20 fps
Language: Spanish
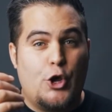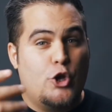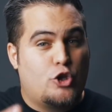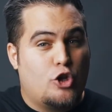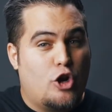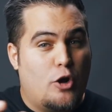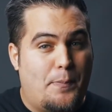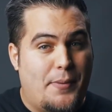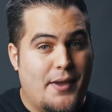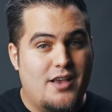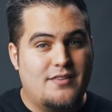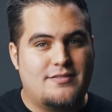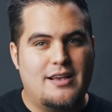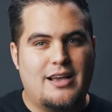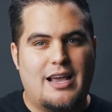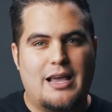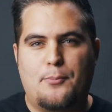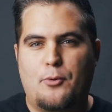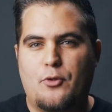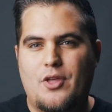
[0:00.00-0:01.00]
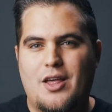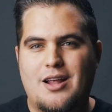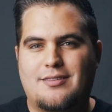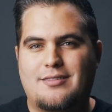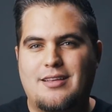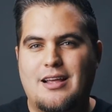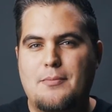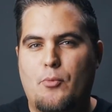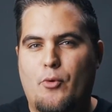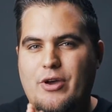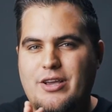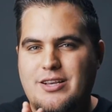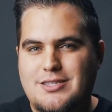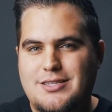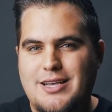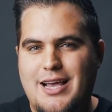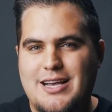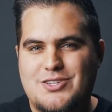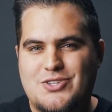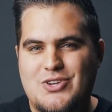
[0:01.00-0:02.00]
Y otros piensan que pudiera ser
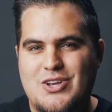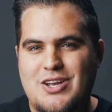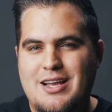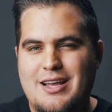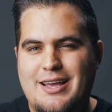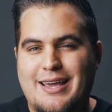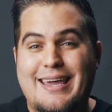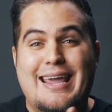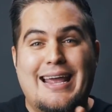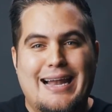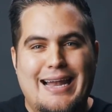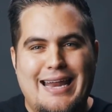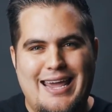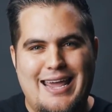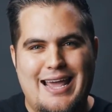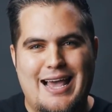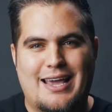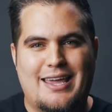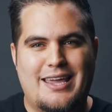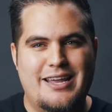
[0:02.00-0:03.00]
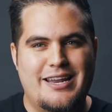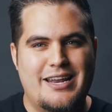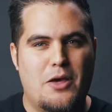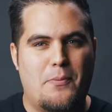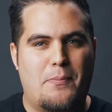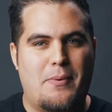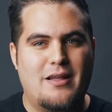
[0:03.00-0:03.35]
Moisés y Elías, quienes